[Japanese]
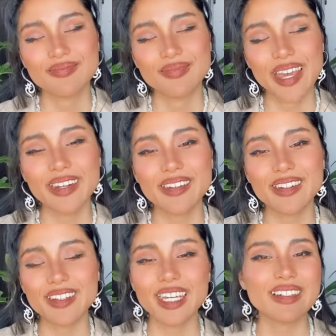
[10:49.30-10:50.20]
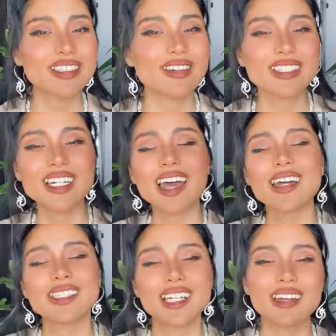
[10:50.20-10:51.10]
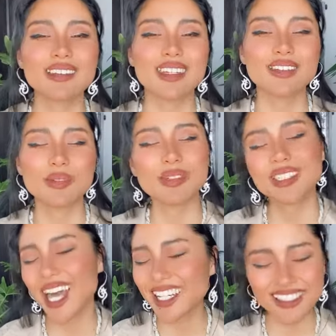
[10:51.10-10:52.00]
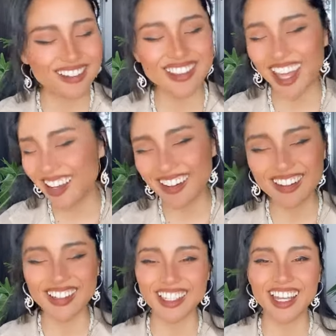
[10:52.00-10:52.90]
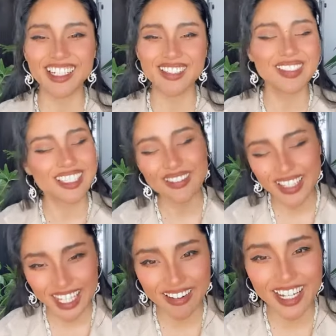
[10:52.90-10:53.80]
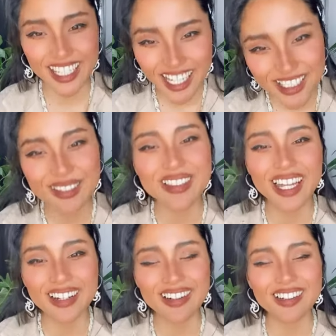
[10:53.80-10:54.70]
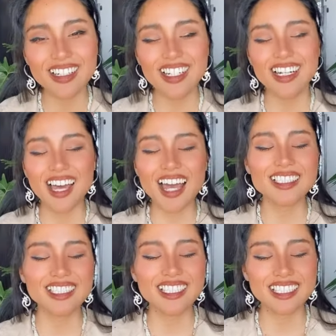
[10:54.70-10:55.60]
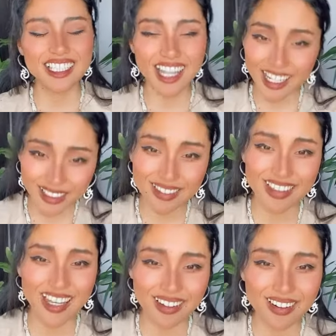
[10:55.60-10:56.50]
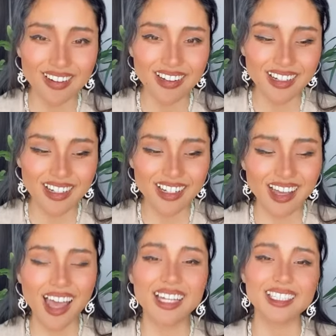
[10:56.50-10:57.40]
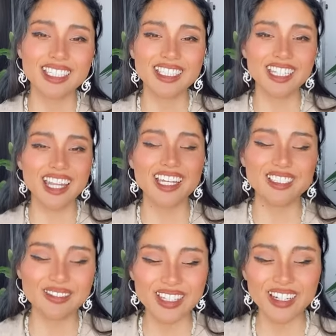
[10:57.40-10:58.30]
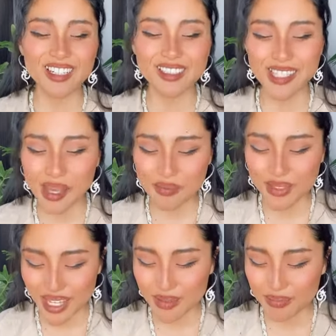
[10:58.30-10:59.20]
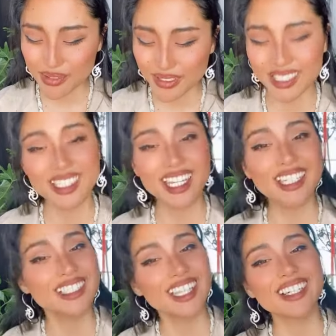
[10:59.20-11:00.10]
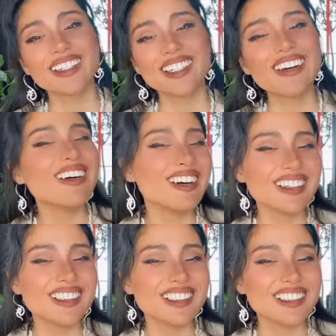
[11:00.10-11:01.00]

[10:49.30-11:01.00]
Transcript: エネルギーはどんな感じかっていうともう大丈夫だよみたいなもう全ては大丈夫だよ安心して大丈夫だよ安心して大丈夫だよ全全部実現していくよっ